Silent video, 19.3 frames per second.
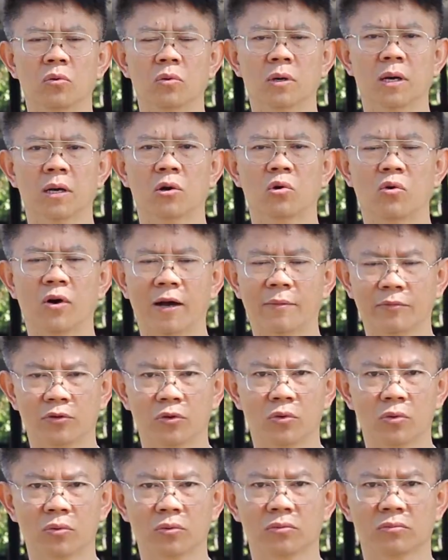ลัวความ
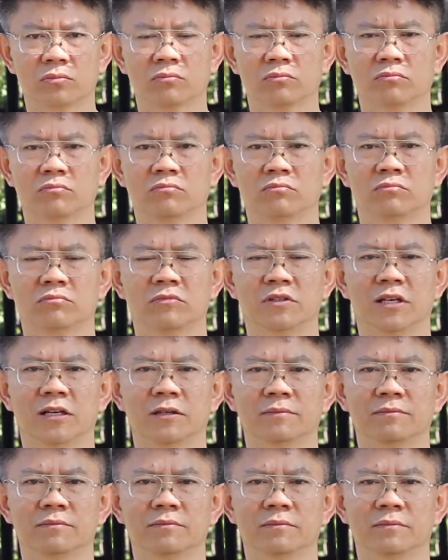ทุกข์นะค
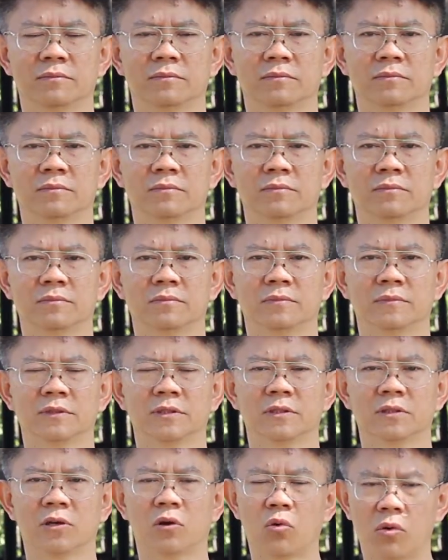รับ
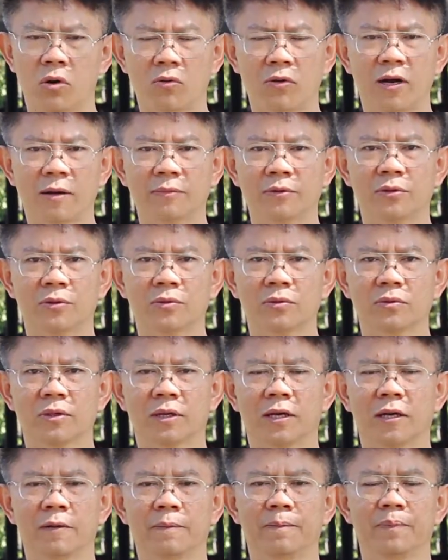กลัวความทุกข์
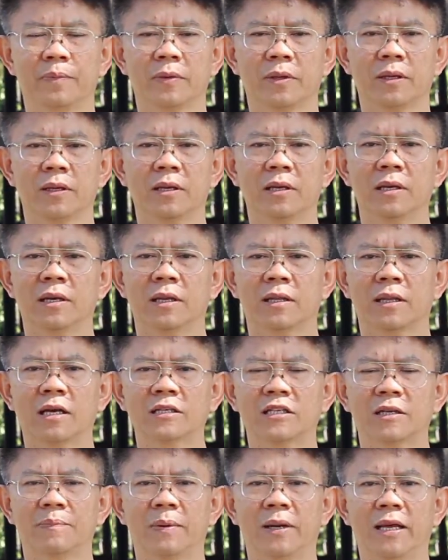นะครับ ถ้า
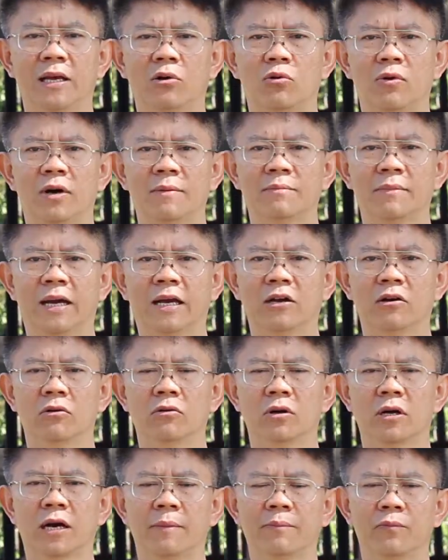จะแปลความหมายของ
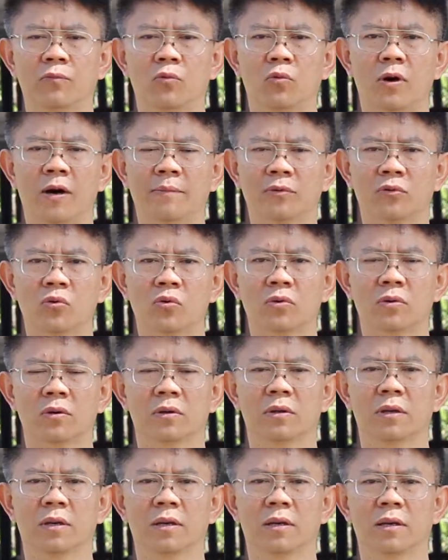คำความทุกข์
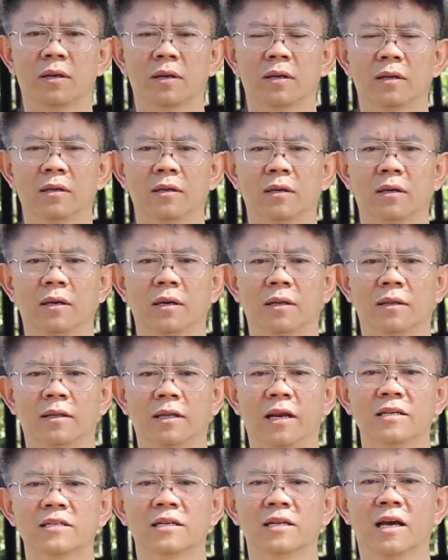ใน
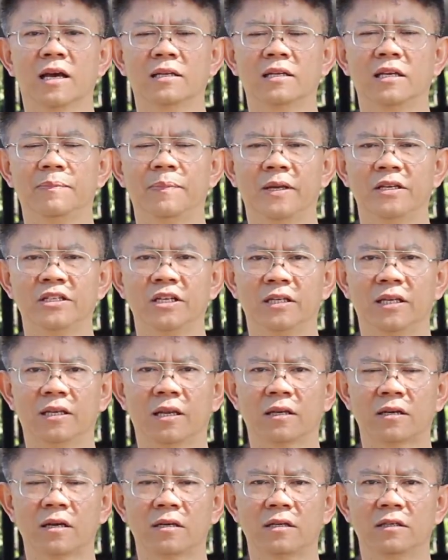ลักษณะที่เป็นเช่นนี้
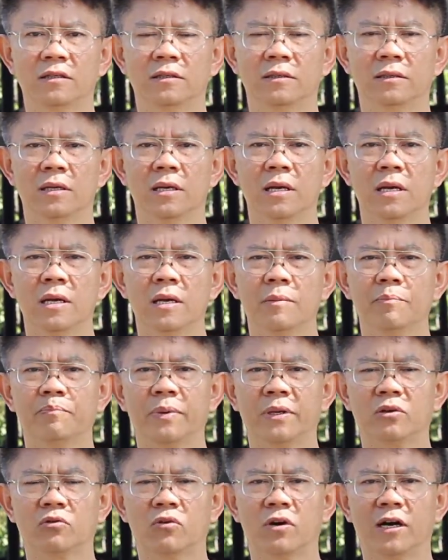นั้นก็คือ
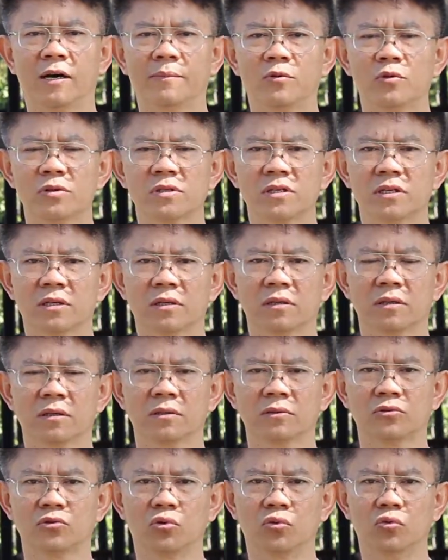เป็นความรู้สึก
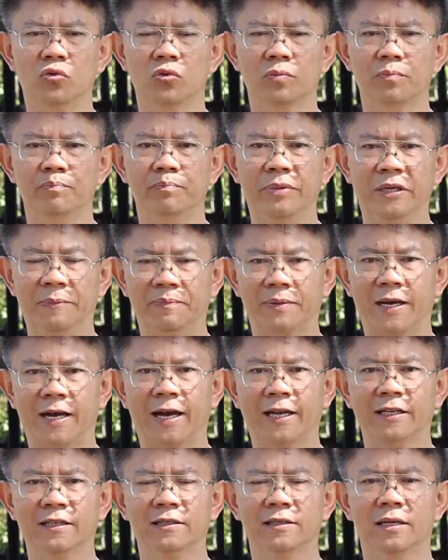ถูกบีบ
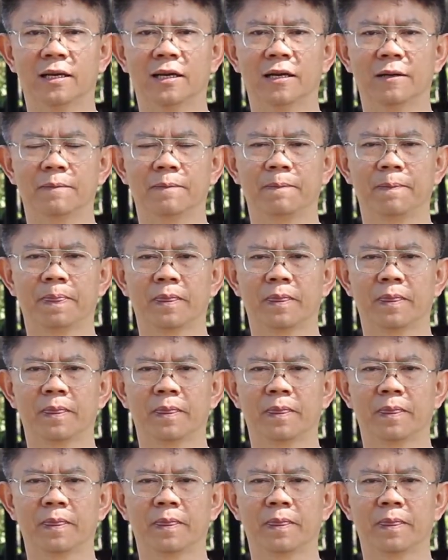คั้นนะครับ